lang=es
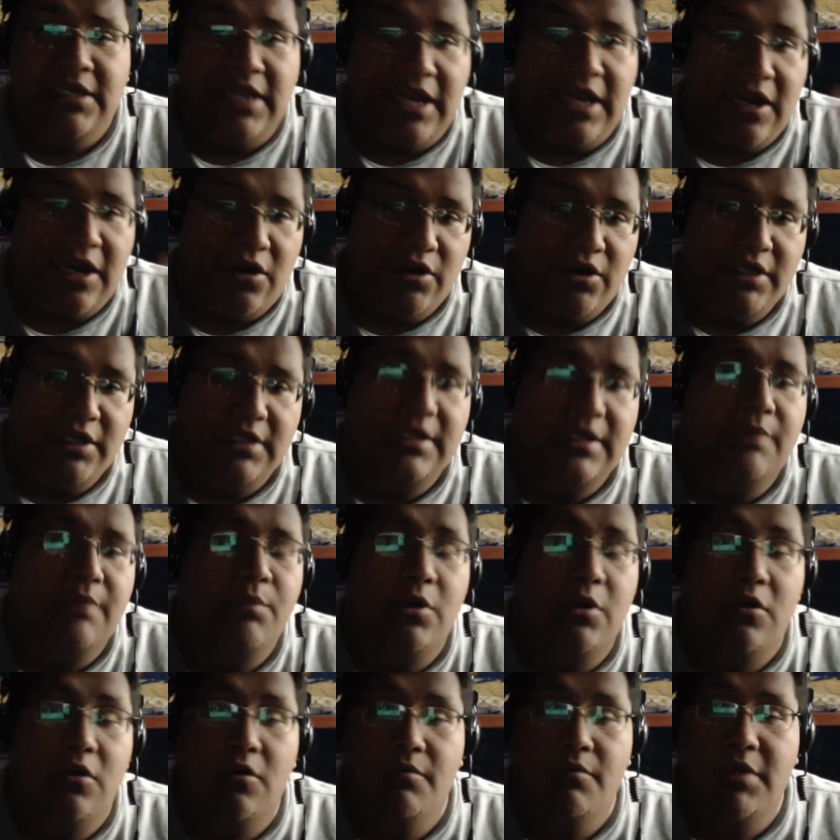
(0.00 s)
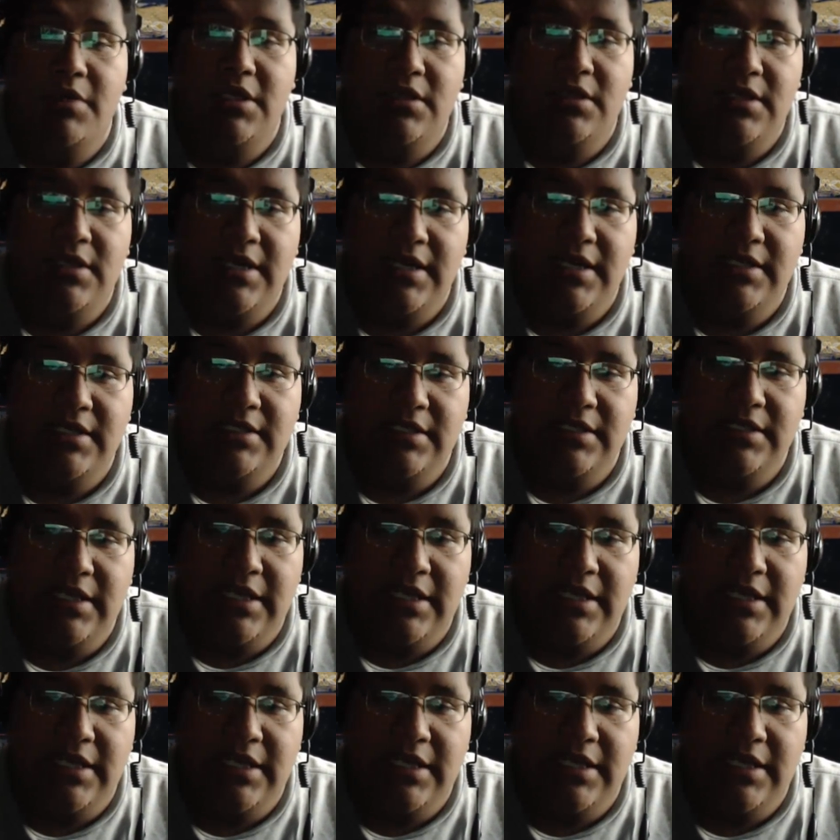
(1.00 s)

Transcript: Ahorita por lo mientras,